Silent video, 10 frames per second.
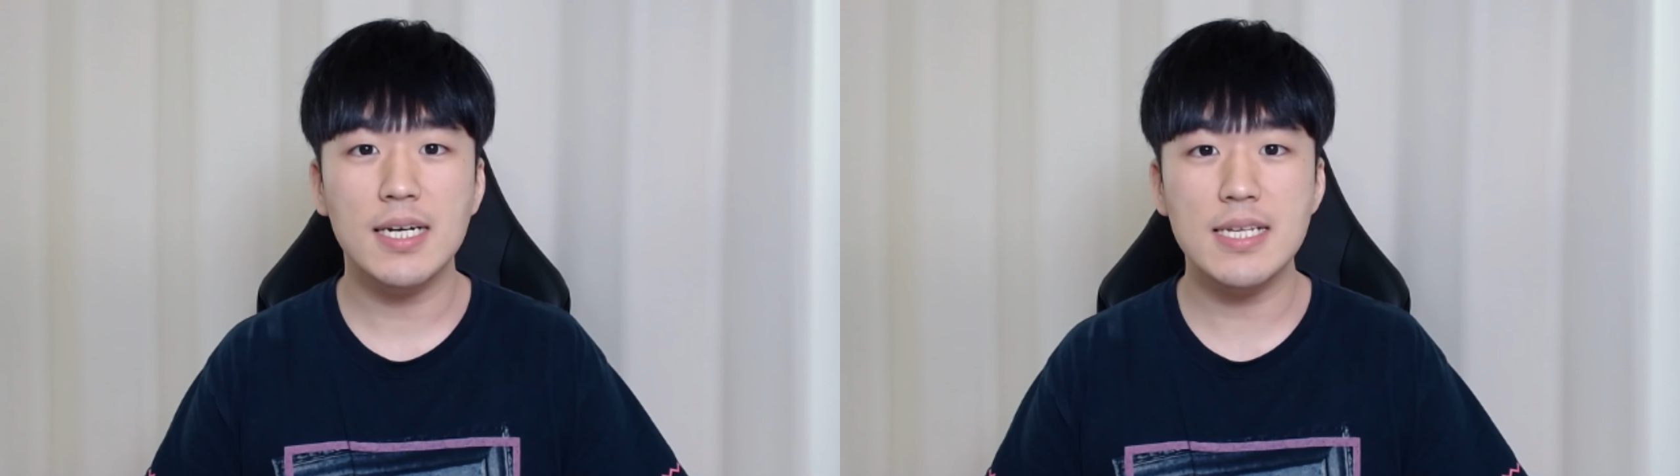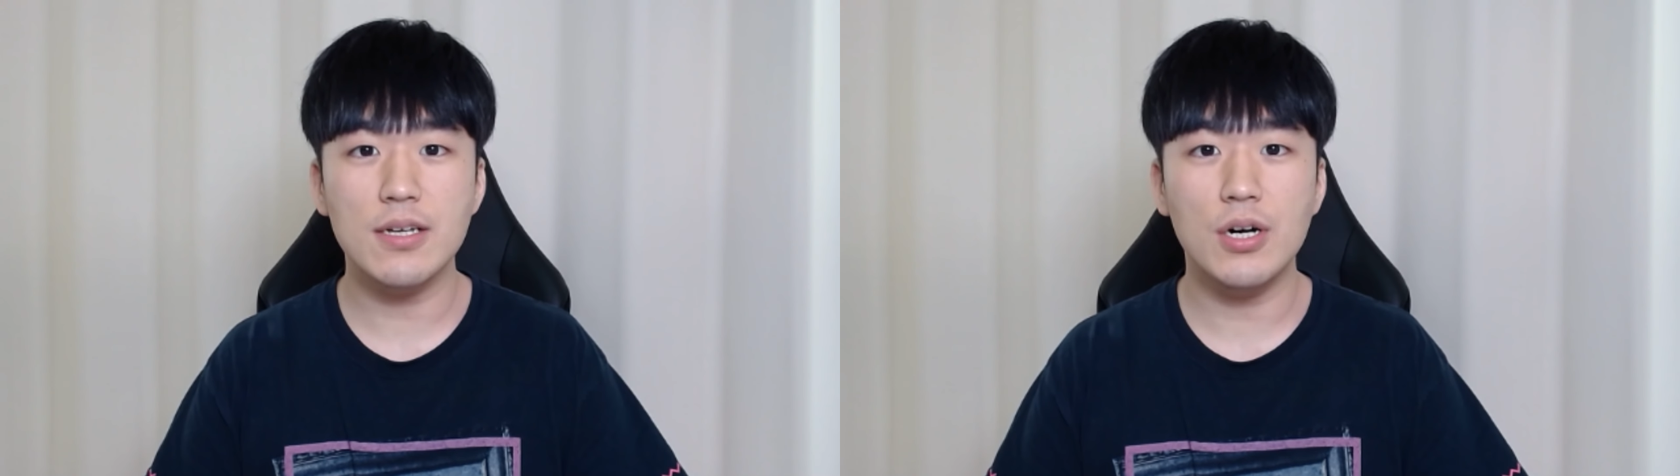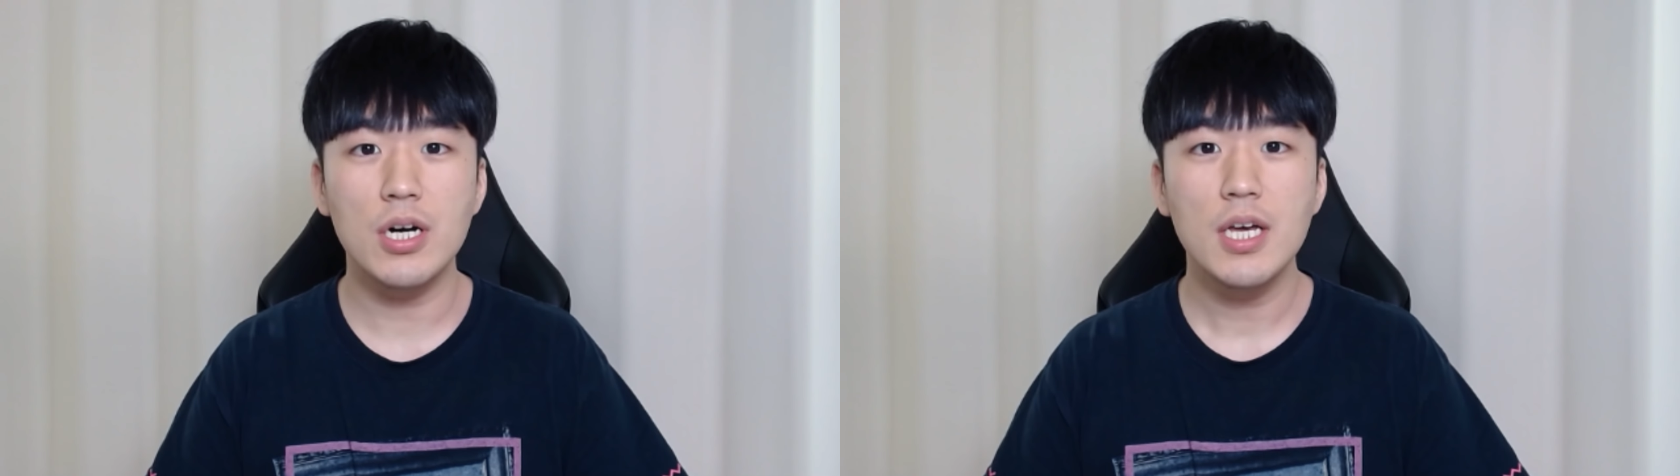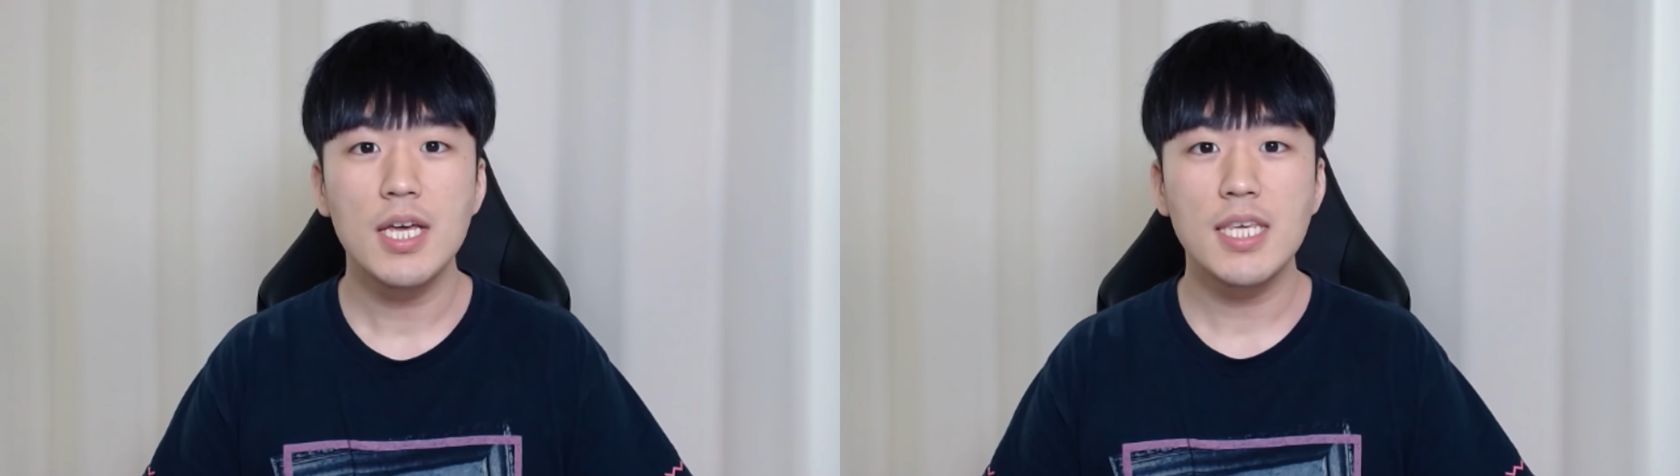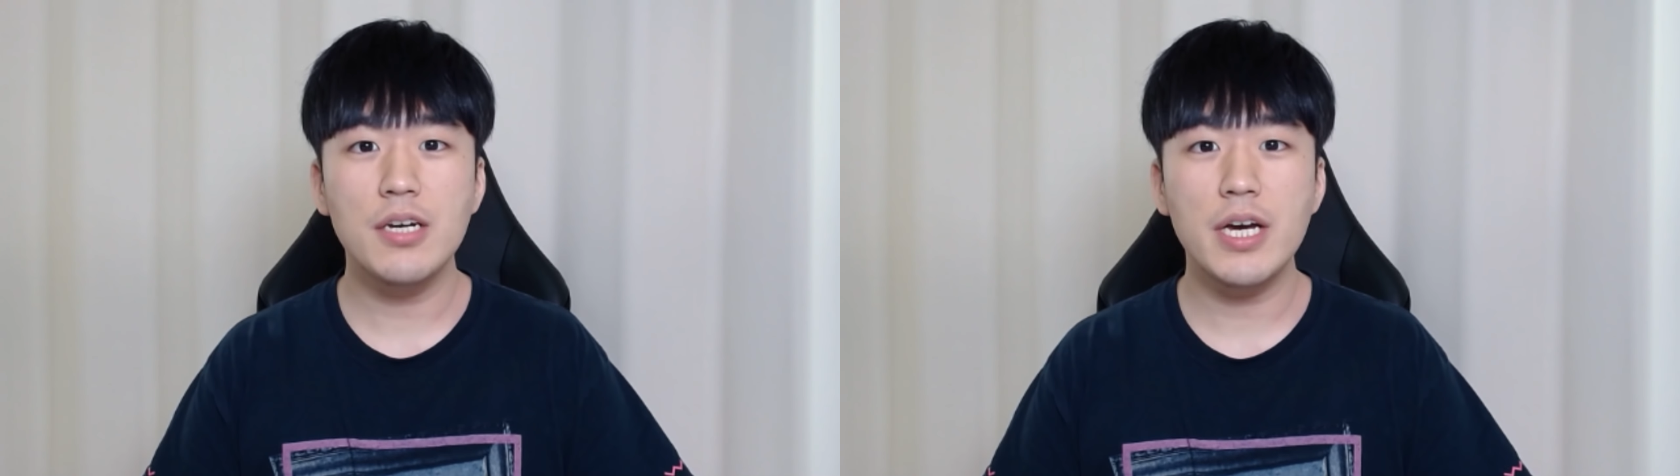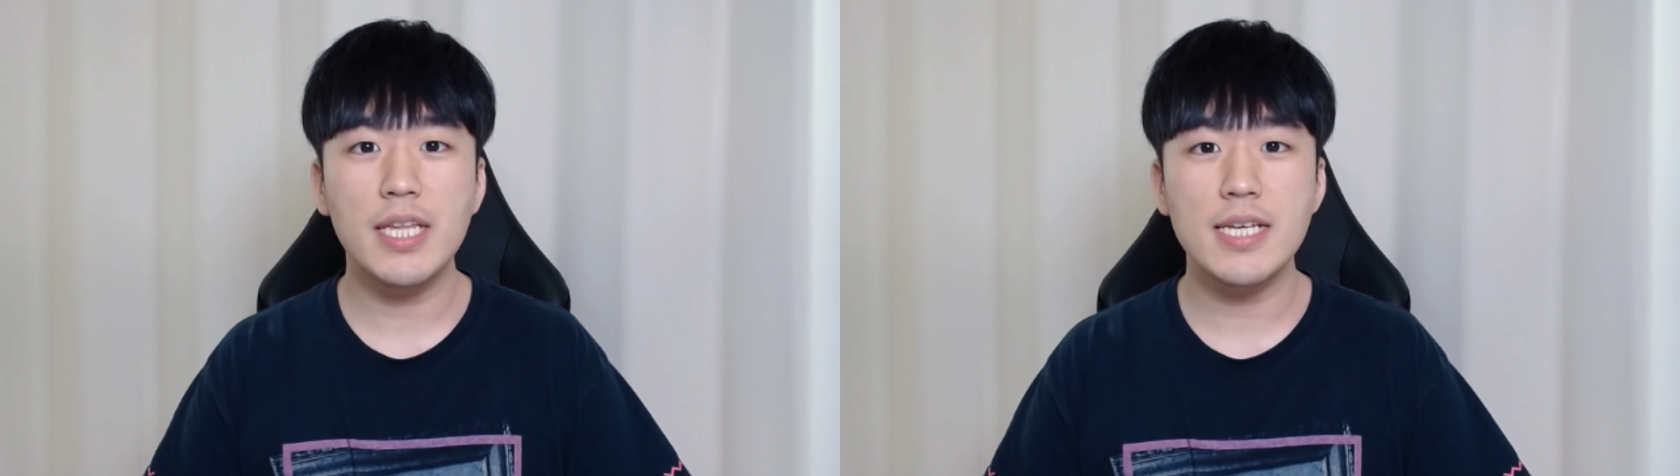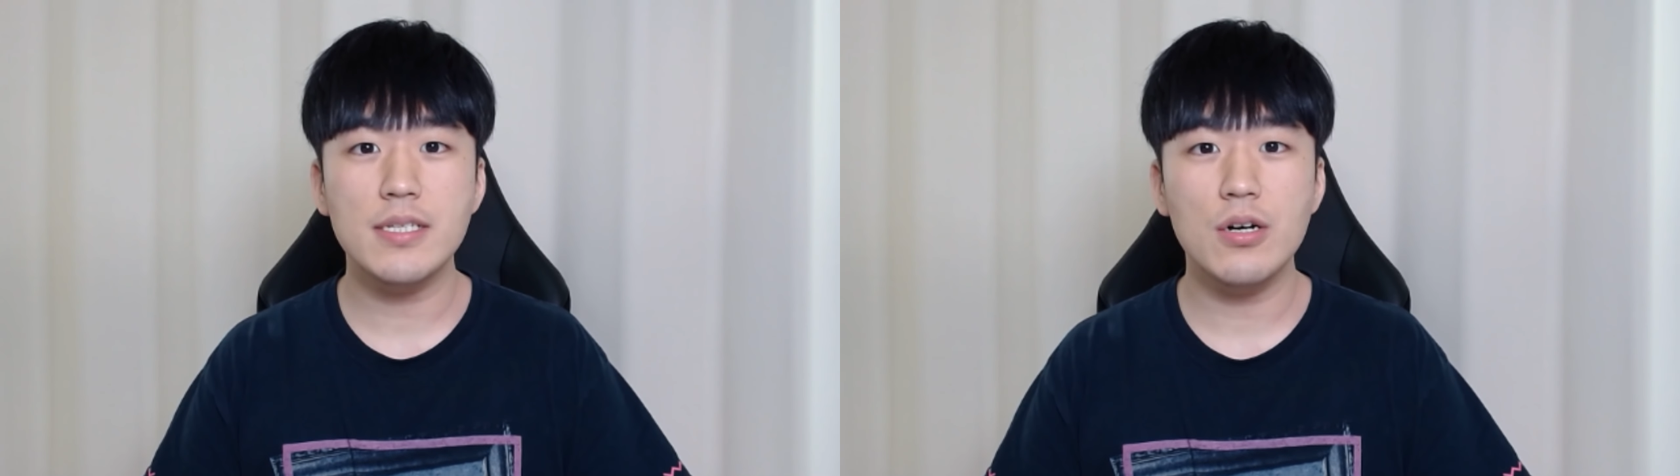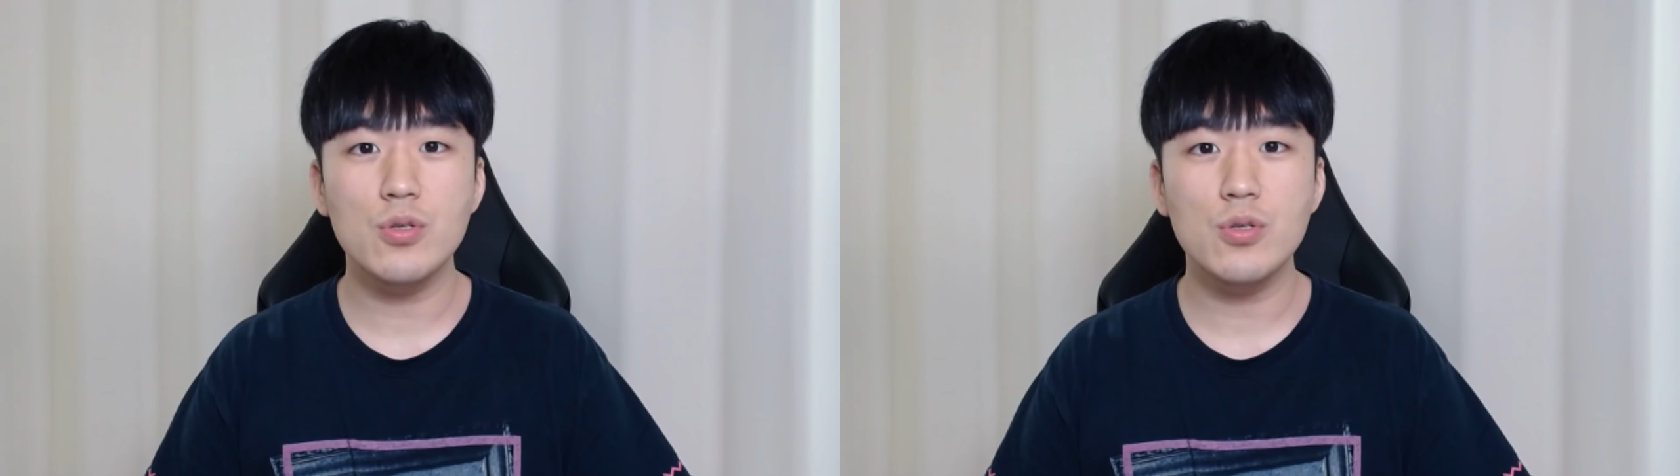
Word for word: 그래서 이거에 대해서